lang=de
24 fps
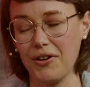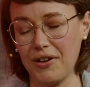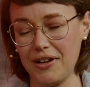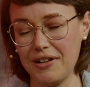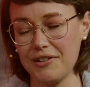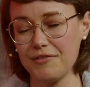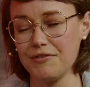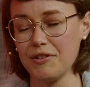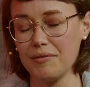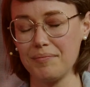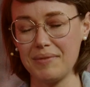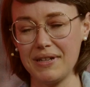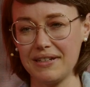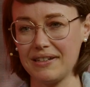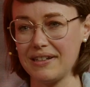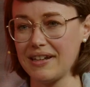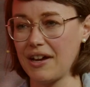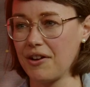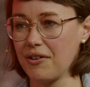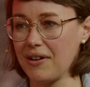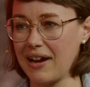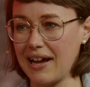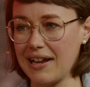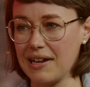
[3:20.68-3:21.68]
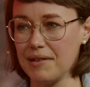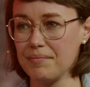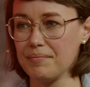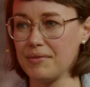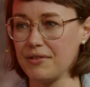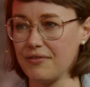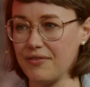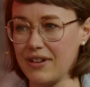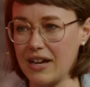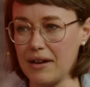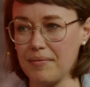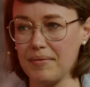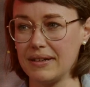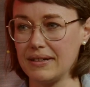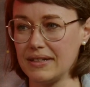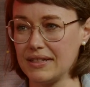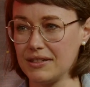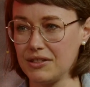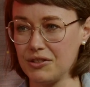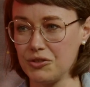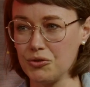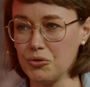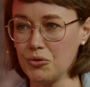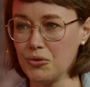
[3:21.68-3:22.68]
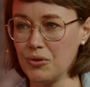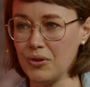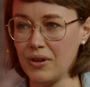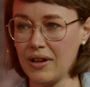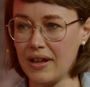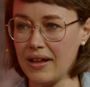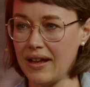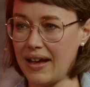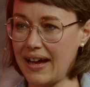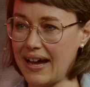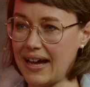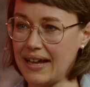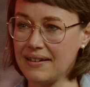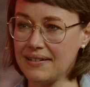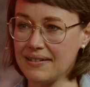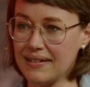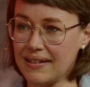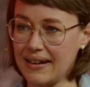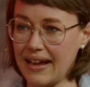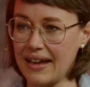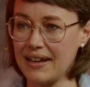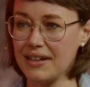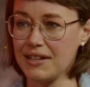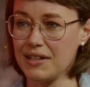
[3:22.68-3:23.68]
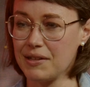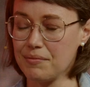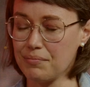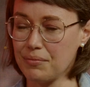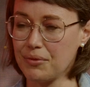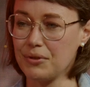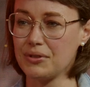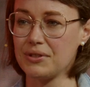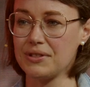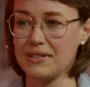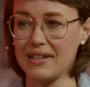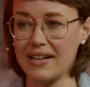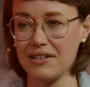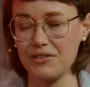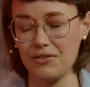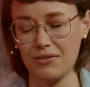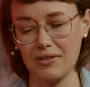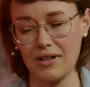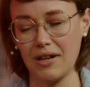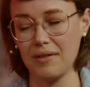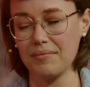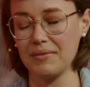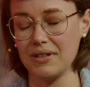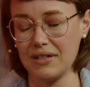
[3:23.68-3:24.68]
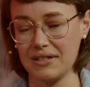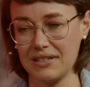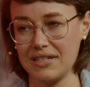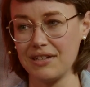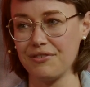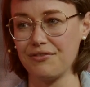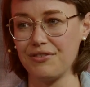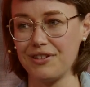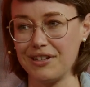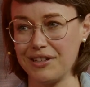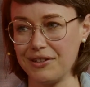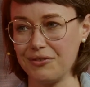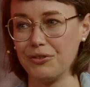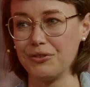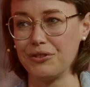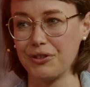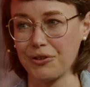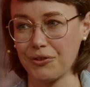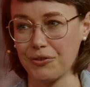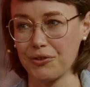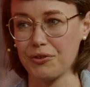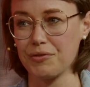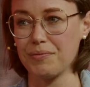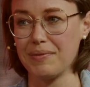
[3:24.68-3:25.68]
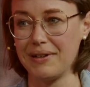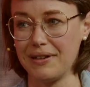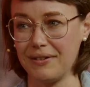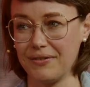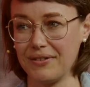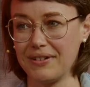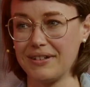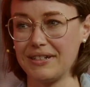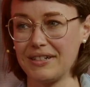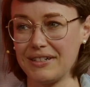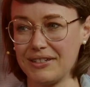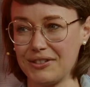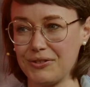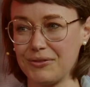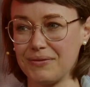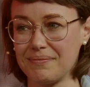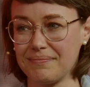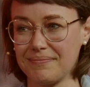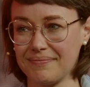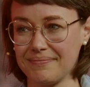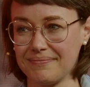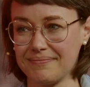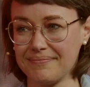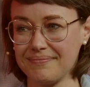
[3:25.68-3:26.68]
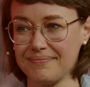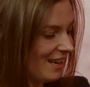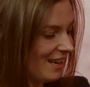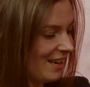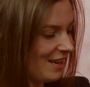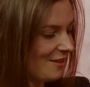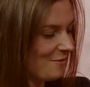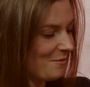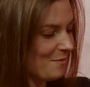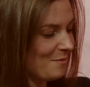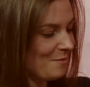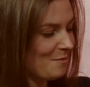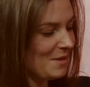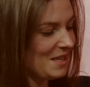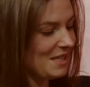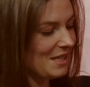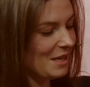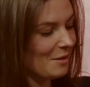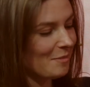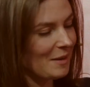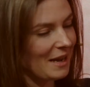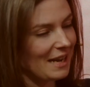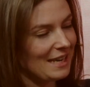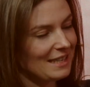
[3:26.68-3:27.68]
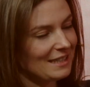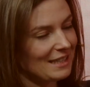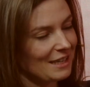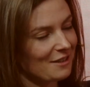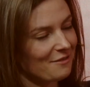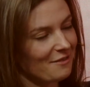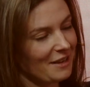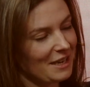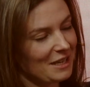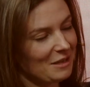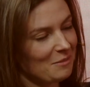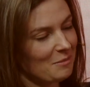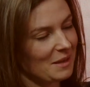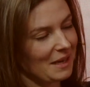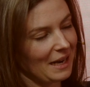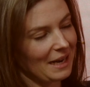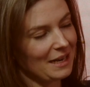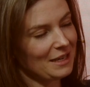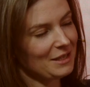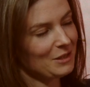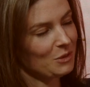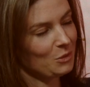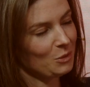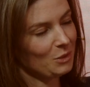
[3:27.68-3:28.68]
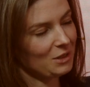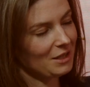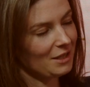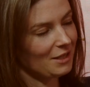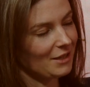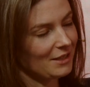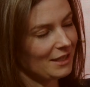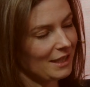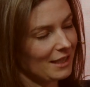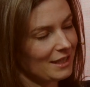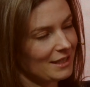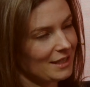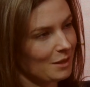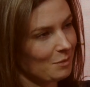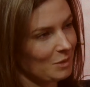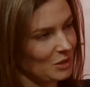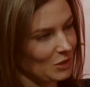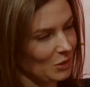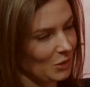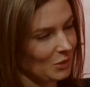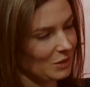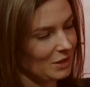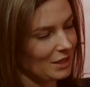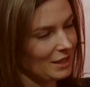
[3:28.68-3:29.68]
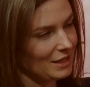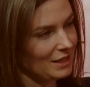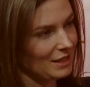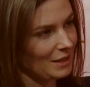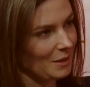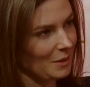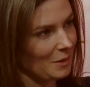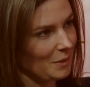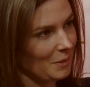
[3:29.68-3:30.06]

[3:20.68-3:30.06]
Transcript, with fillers: also wir bieten auch allen Bewerbern das Du an, gleich im Prozess und haben da sehr viele gute Rückmeldungen dazu. Schön. Mitarbeiter, in welchem Bereich sucht ihr da derzeit besonders?